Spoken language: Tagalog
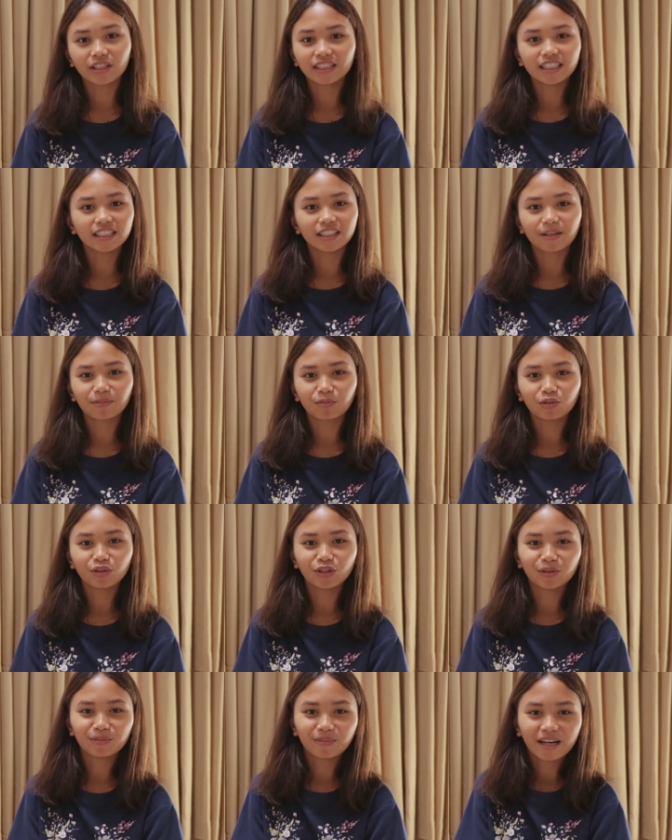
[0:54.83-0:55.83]
hindi na po
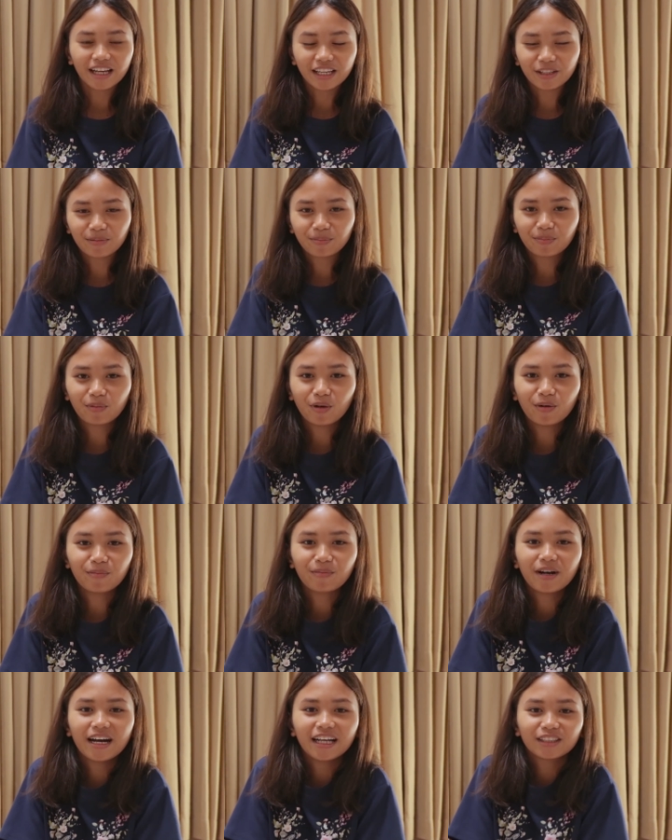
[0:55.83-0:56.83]
yun maano po,
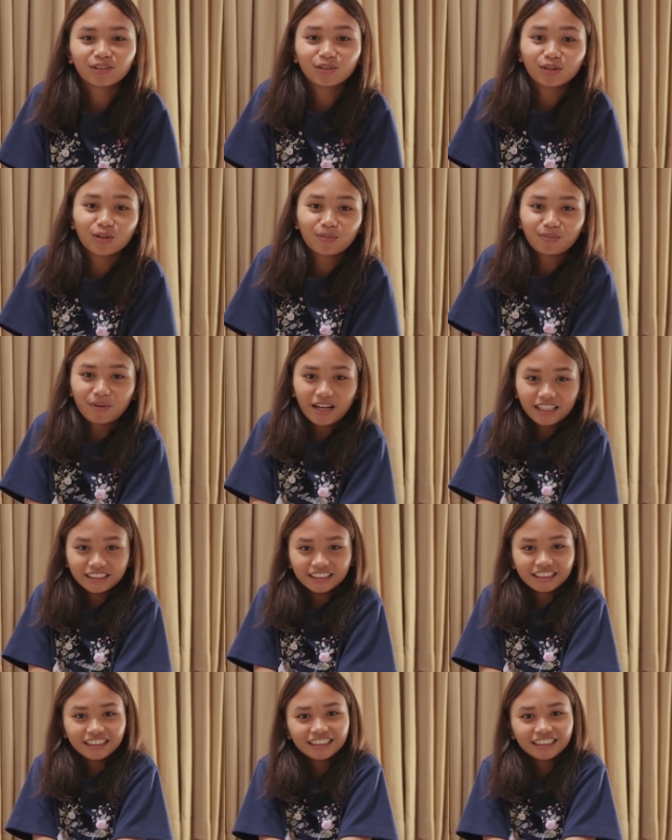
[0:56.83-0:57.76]
matutupad.